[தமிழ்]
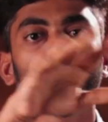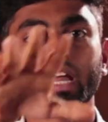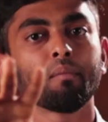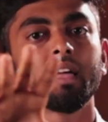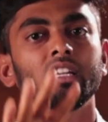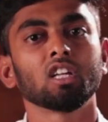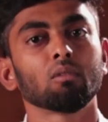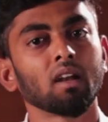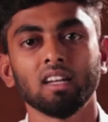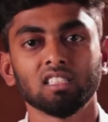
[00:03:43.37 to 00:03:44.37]
ஒரே மாதிரி
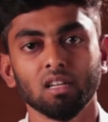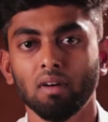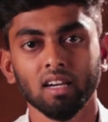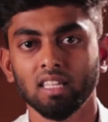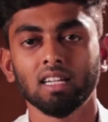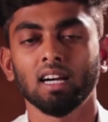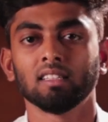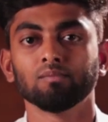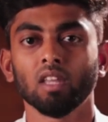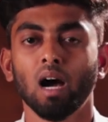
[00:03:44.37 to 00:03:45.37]
இருக்குமானா நிச்சயமாக
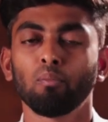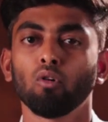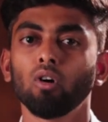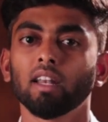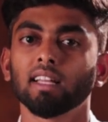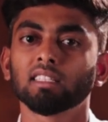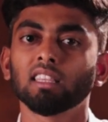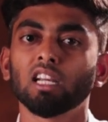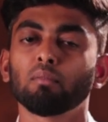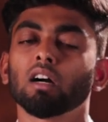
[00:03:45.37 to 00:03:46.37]
இருக்காது அப்போது
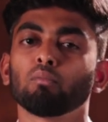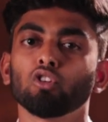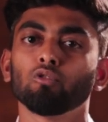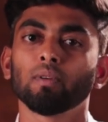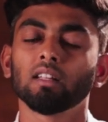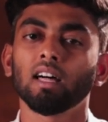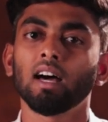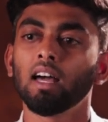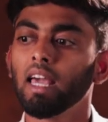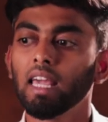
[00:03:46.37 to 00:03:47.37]
நட்சத்திரம் அங்கே முடிவு
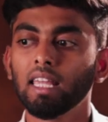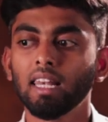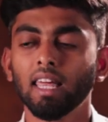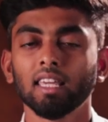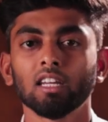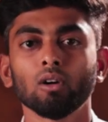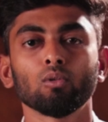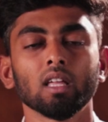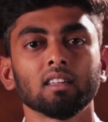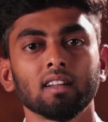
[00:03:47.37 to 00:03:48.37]
பண்ணுதா இல்லை இங்கே
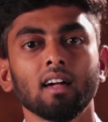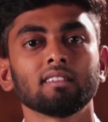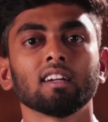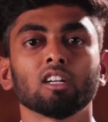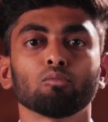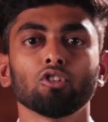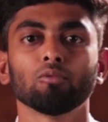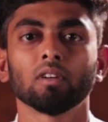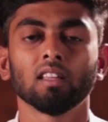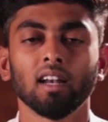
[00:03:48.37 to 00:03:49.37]
இருக்கக்கூடிய அந்த ராசி கட்டம்
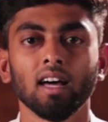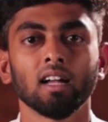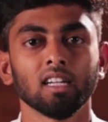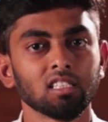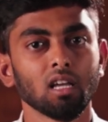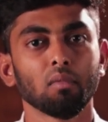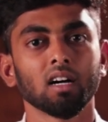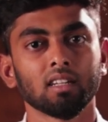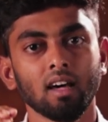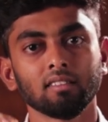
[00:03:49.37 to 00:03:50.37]
முடிவு பண்ணுதான்னா
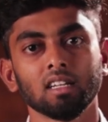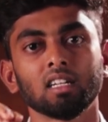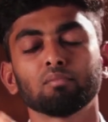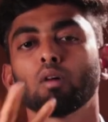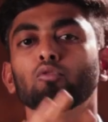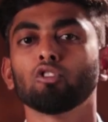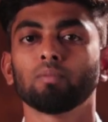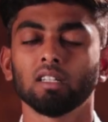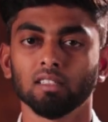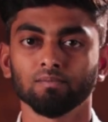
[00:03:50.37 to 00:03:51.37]
நிச்சயமாக ராசி கட்டம் தான் முடிவு
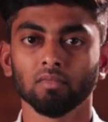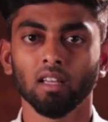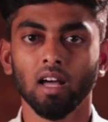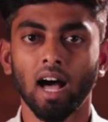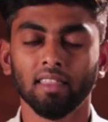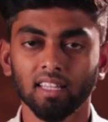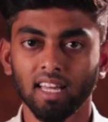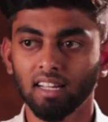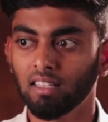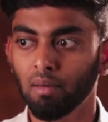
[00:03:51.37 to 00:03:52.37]
பண்ணுது அந்த
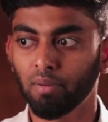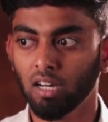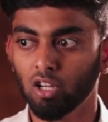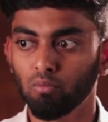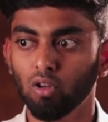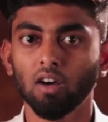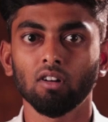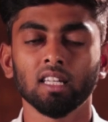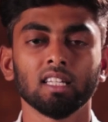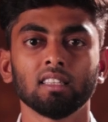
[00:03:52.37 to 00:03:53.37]
நேரத்தில் பிறக்கும்போது
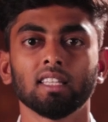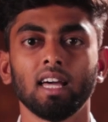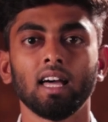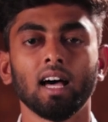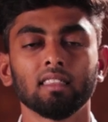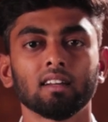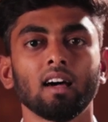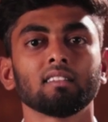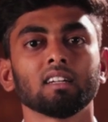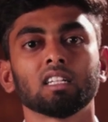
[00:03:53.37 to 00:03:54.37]
அவங்களுக்கு இருந்த அந்த
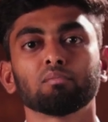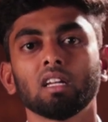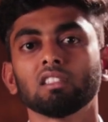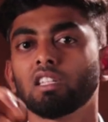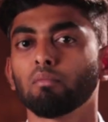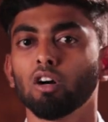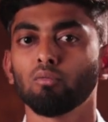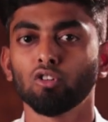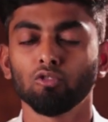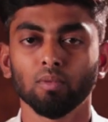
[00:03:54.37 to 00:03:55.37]
ராசி கட்டம் தான்
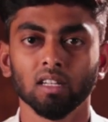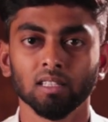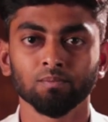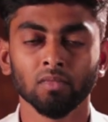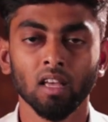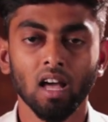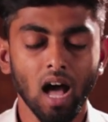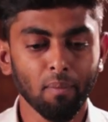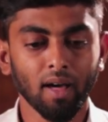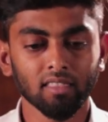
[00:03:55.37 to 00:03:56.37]
நிச்சயமாக முடிவு பண்ணுது
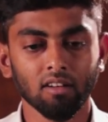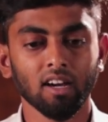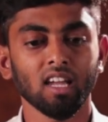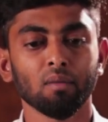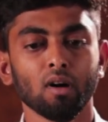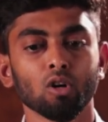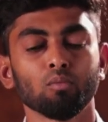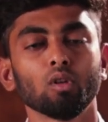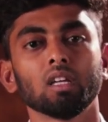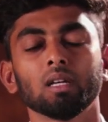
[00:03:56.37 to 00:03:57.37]
அப்போ அந்த வகையில்
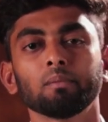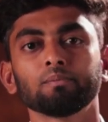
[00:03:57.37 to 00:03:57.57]
பார்க்கும்போது